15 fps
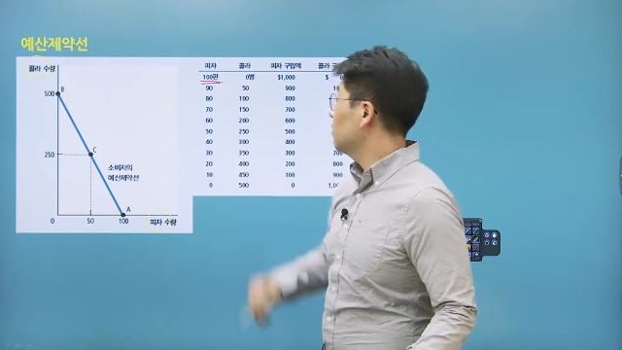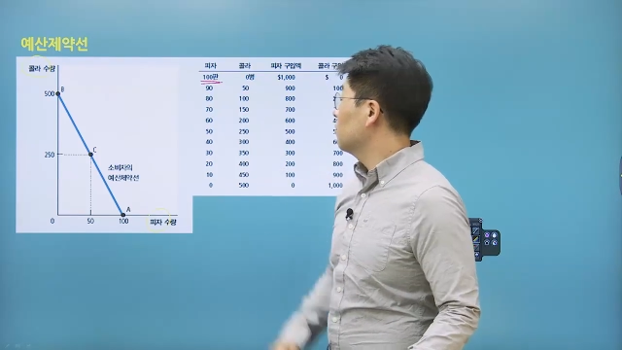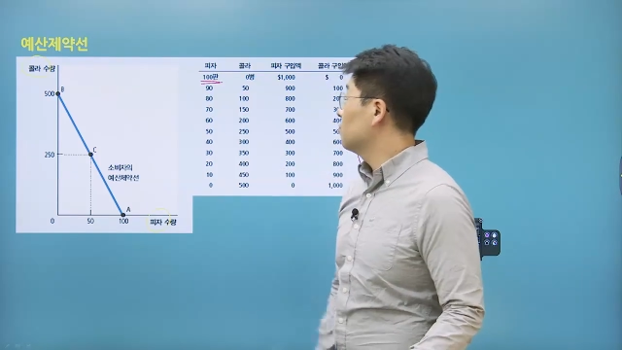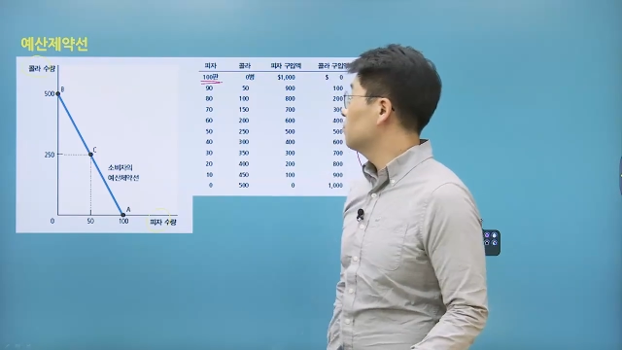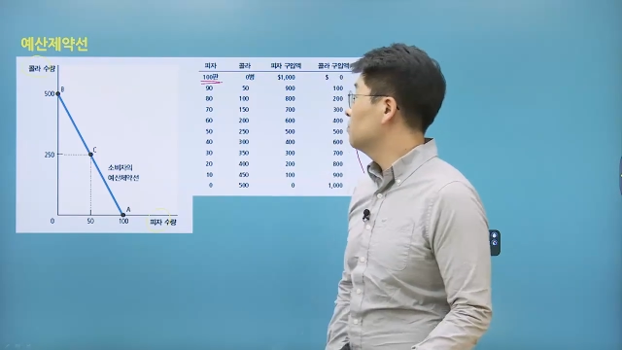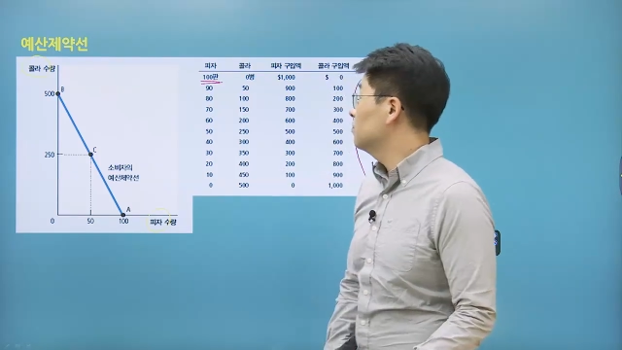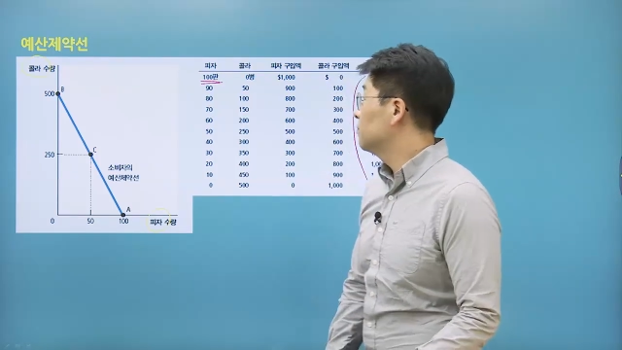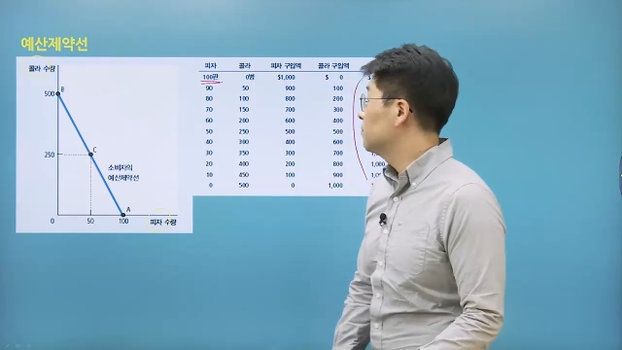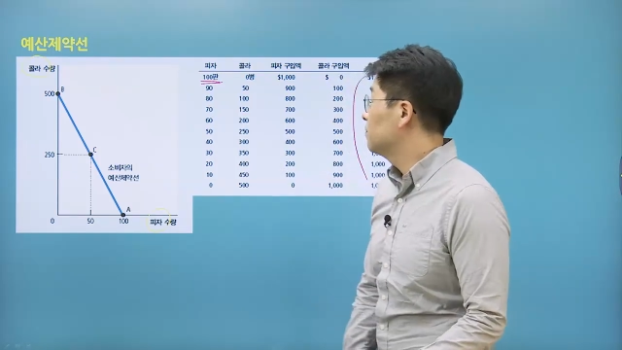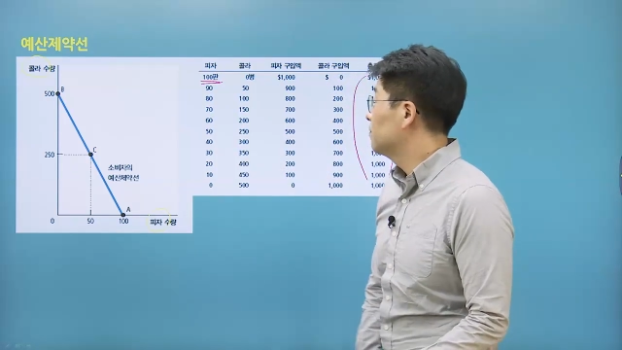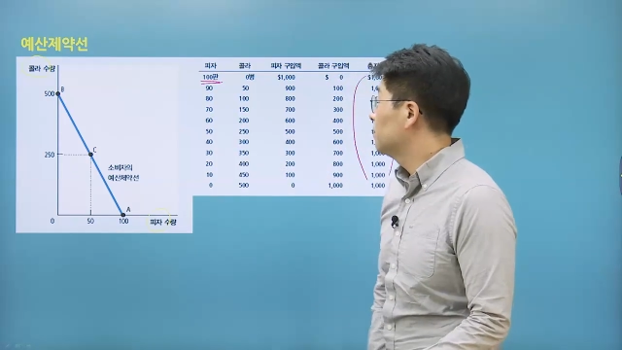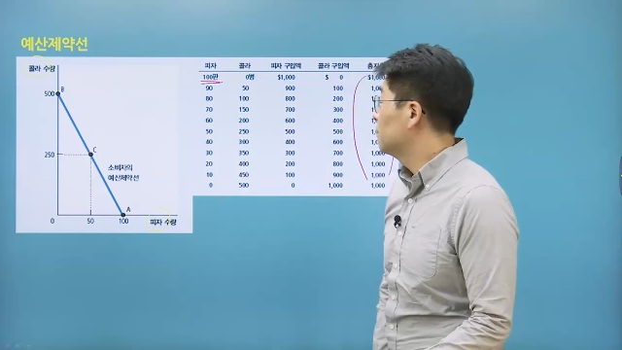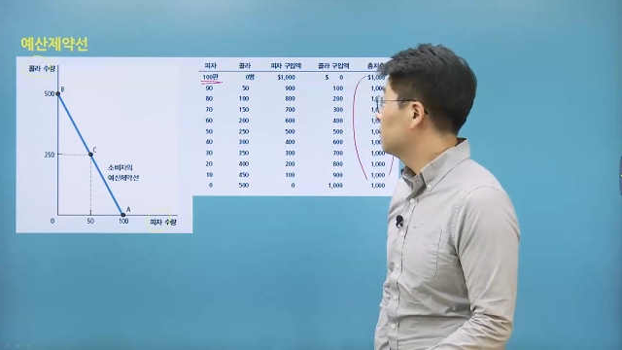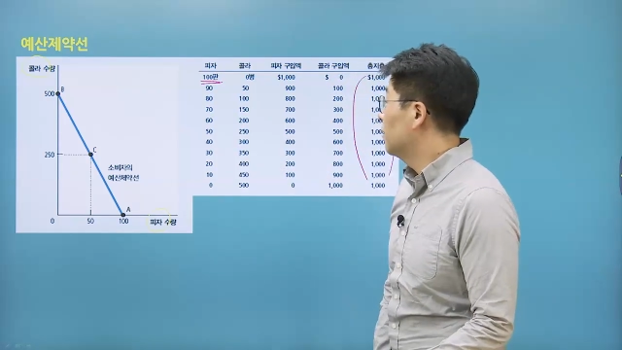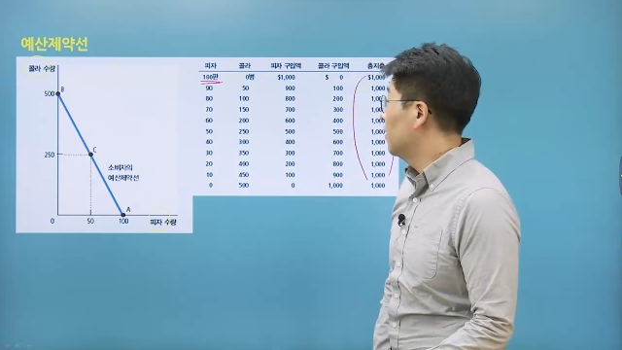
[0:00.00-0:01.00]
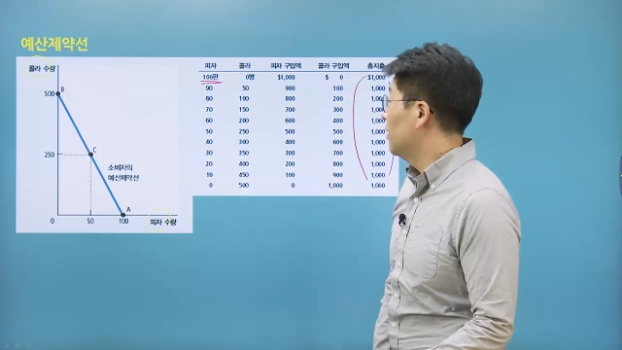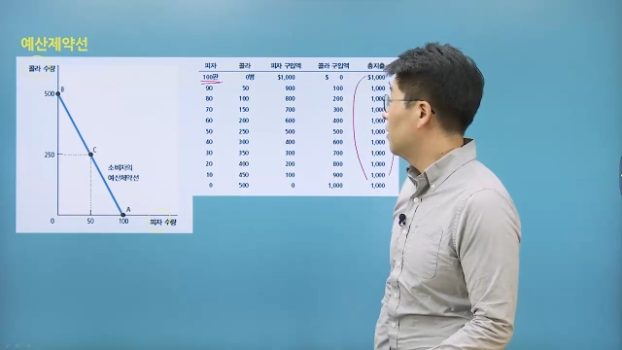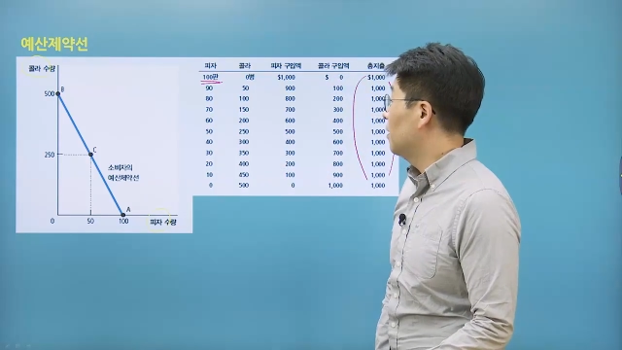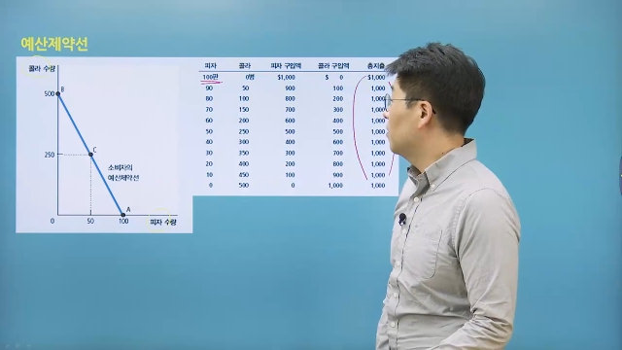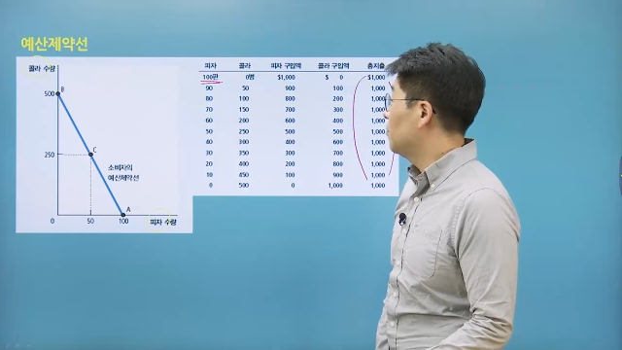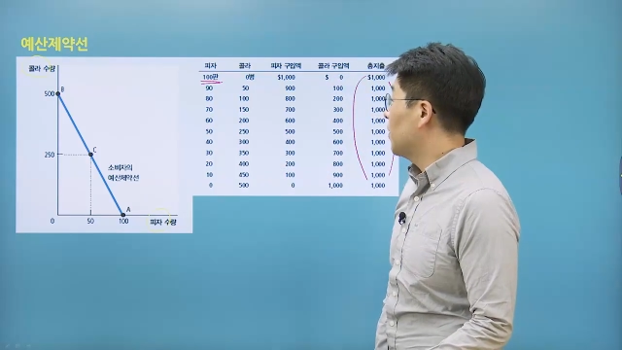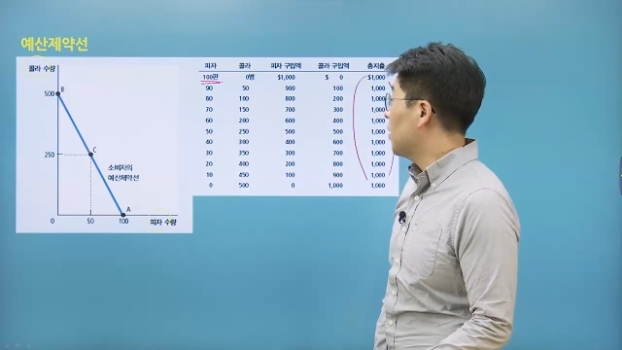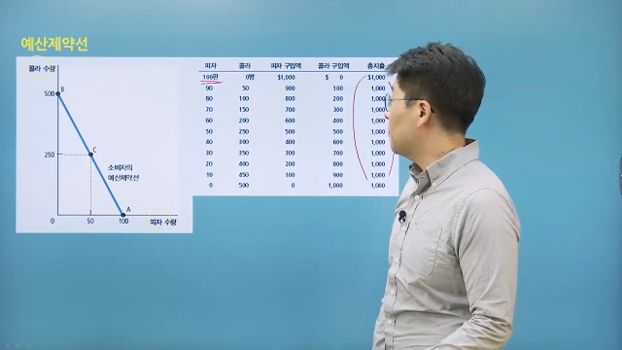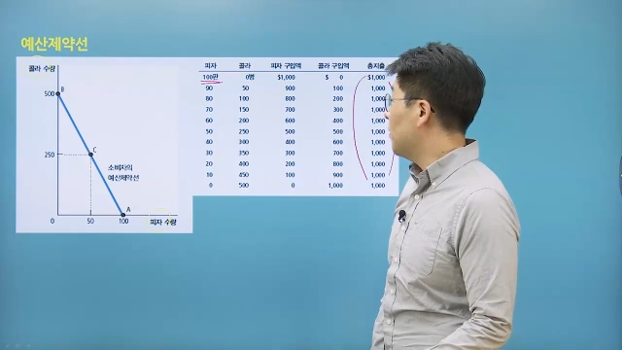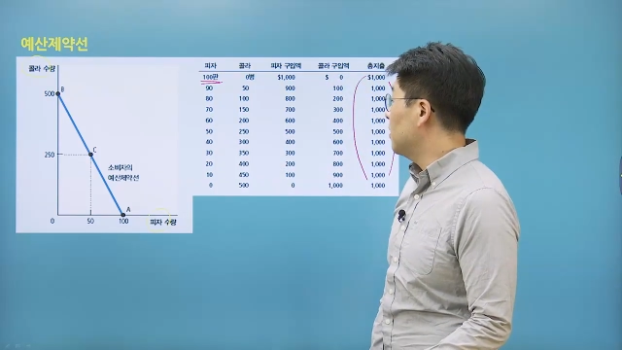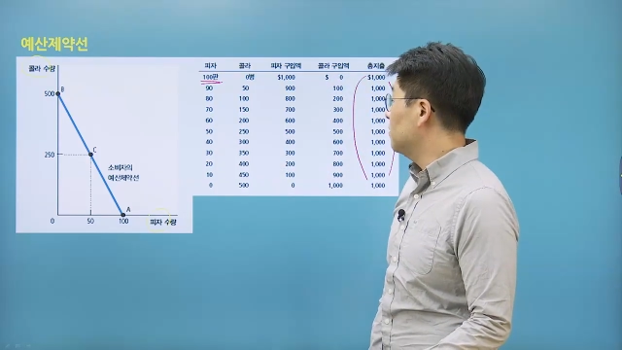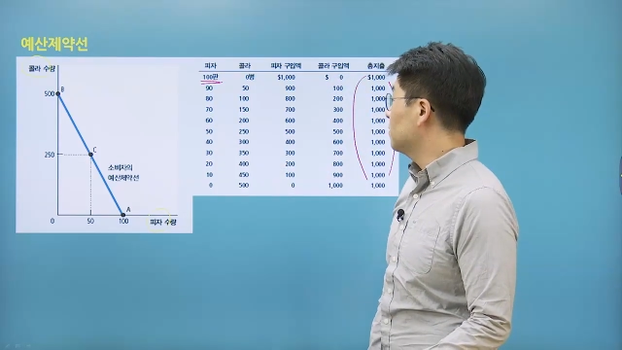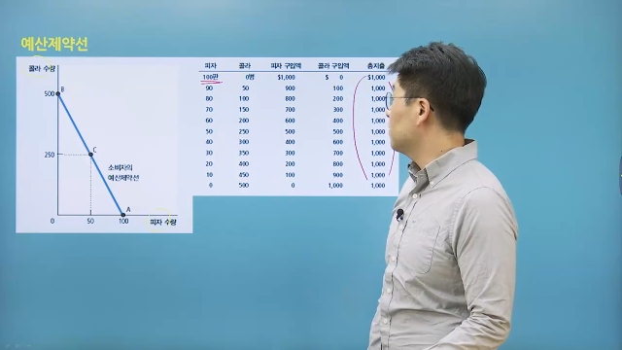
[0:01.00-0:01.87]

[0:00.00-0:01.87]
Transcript: 경우 예, 100판을